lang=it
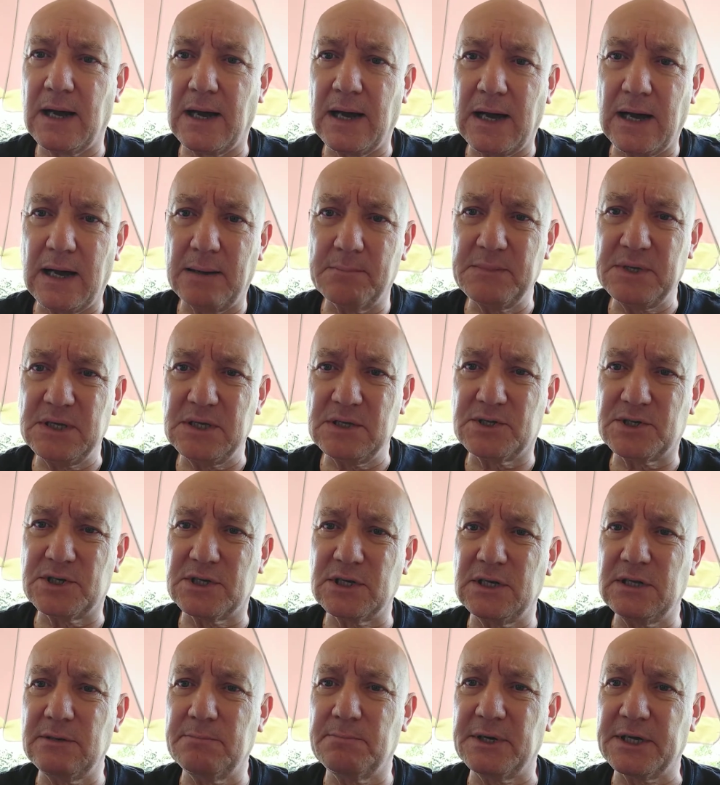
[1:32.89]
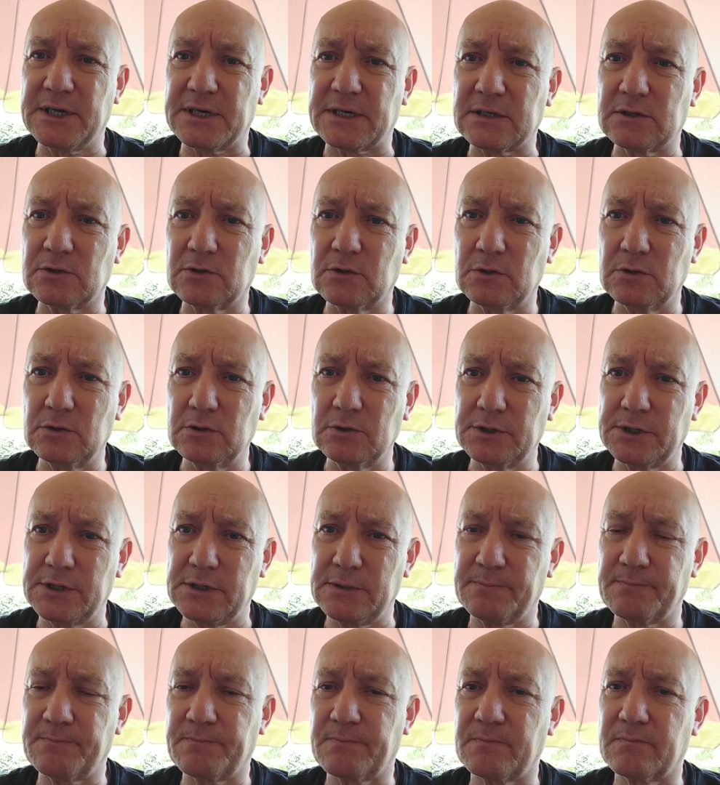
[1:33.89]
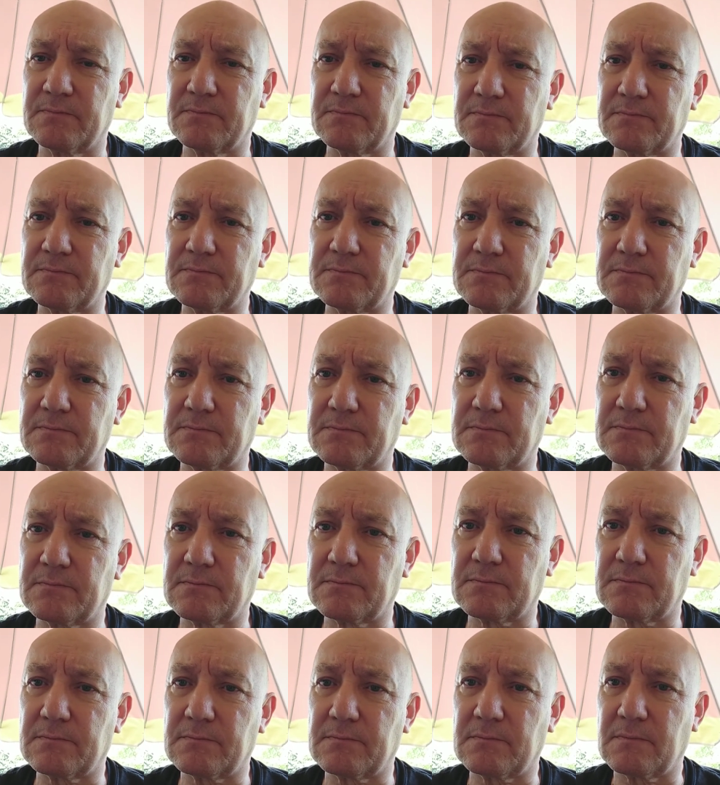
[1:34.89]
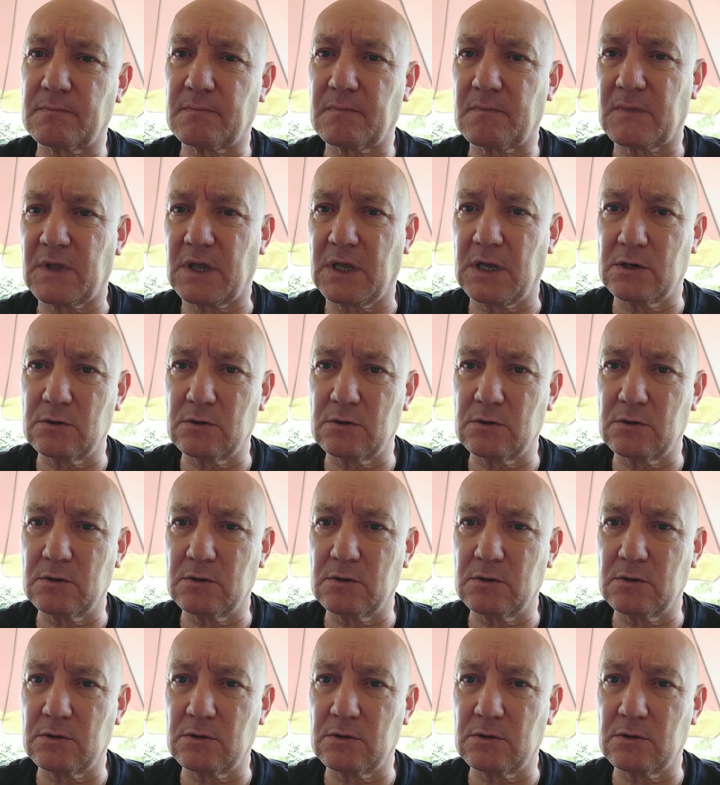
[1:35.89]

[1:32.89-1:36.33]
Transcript: amici liberatori che